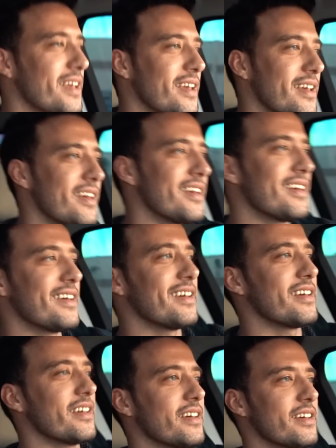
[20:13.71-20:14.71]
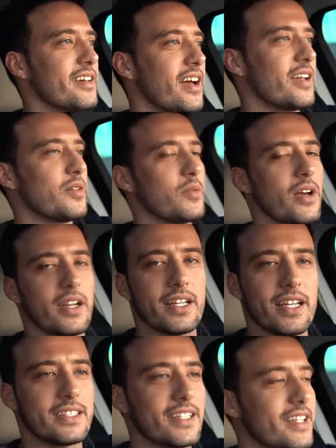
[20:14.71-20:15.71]
Hı e,
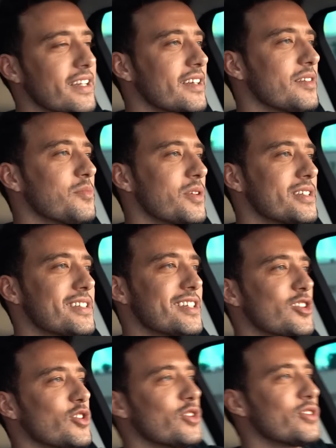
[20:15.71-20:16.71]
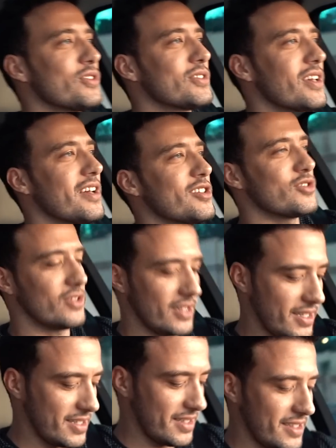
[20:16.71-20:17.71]
arkadaşlar da mesaj atıyordu sağ
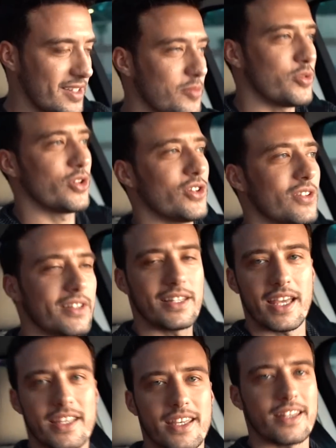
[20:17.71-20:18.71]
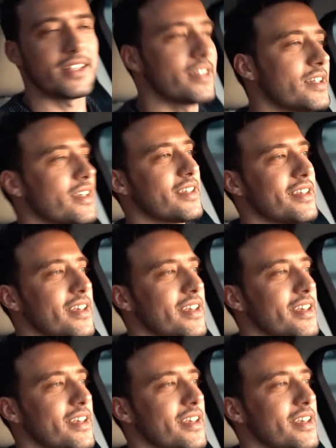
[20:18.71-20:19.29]
olsunlar. İşte bugün denk getirdik.